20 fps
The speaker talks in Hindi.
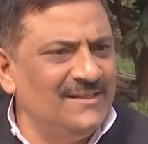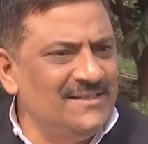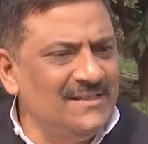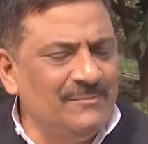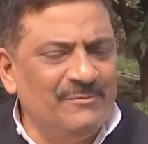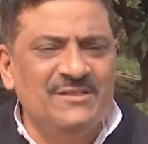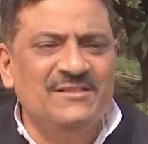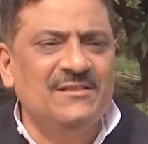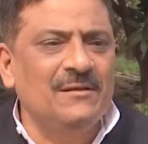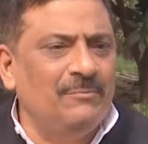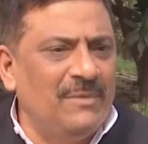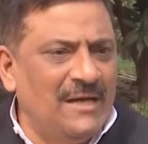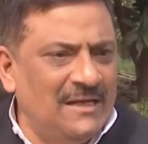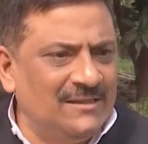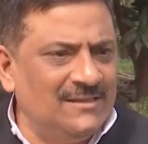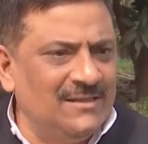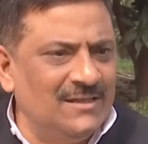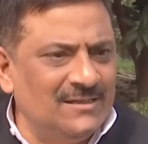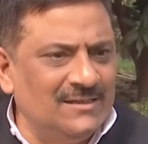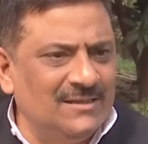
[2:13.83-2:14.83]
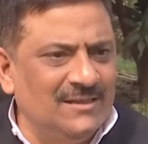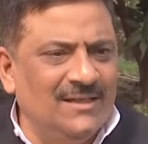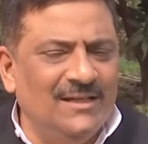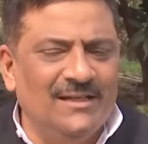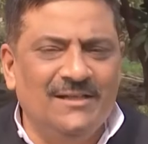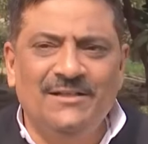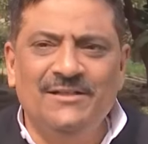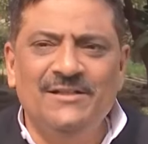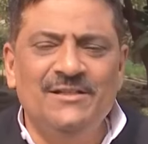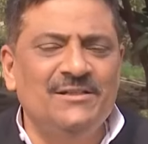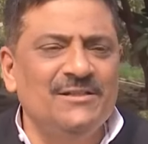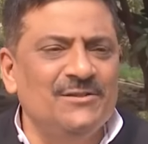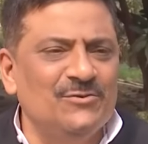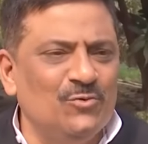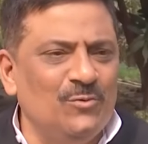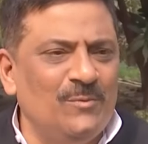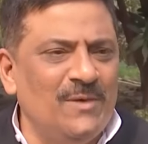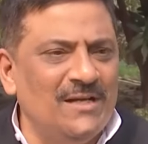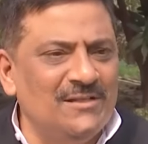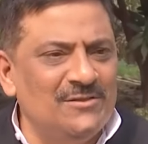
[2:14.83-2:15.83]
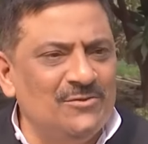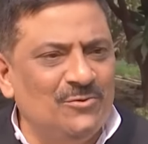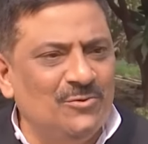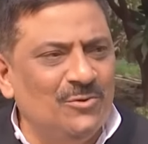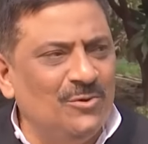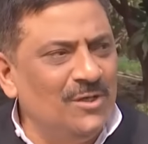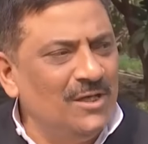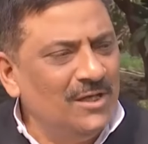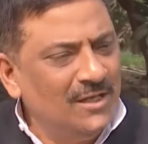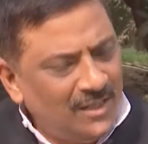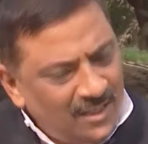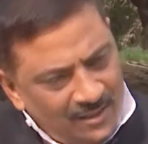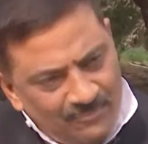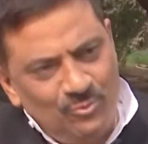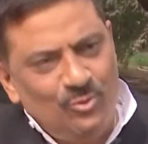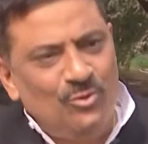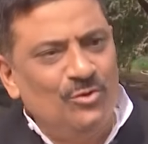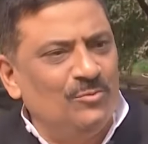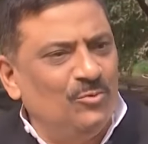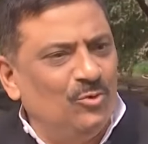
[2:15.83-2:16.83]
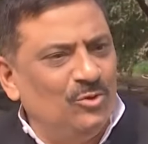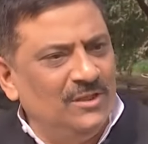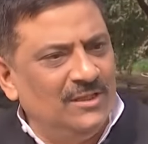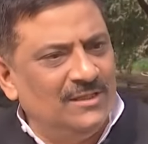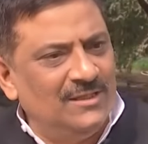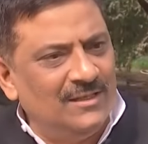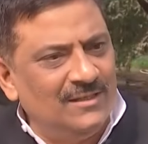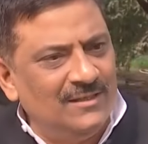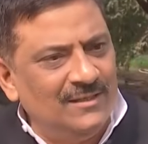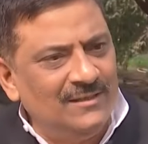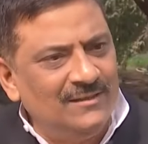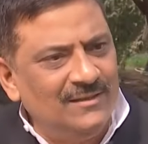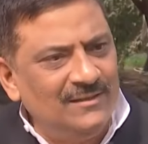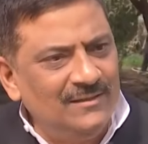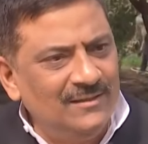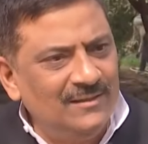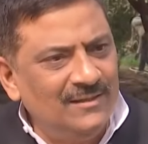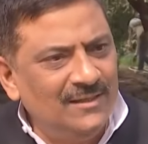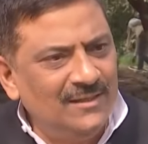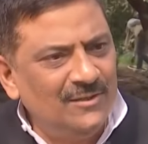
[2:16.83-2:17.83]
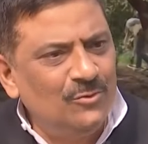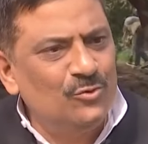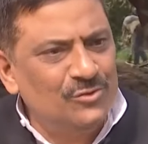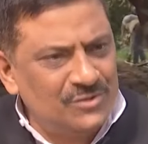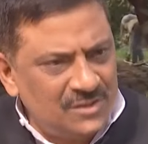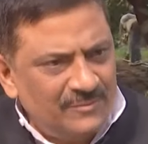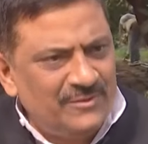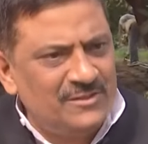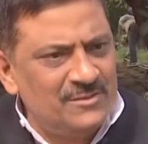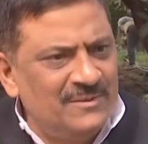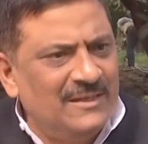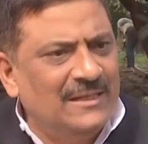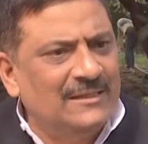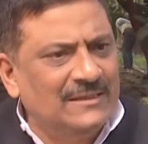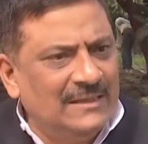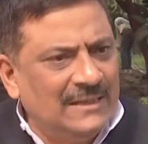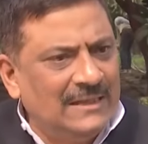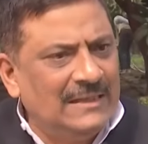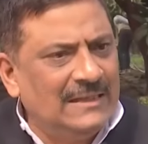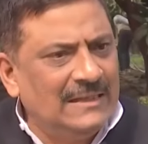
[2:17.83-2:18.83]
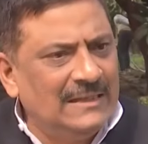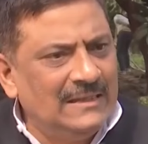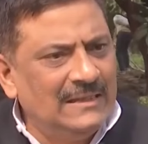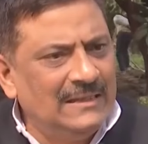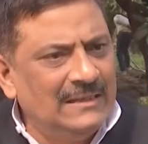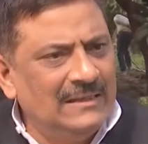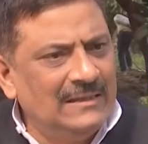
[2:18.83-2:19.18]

जब ये सब बात करते हैं कि नीतीश कुमार जी को हम लोग बोले करने के लिए कुछ समझ में आता है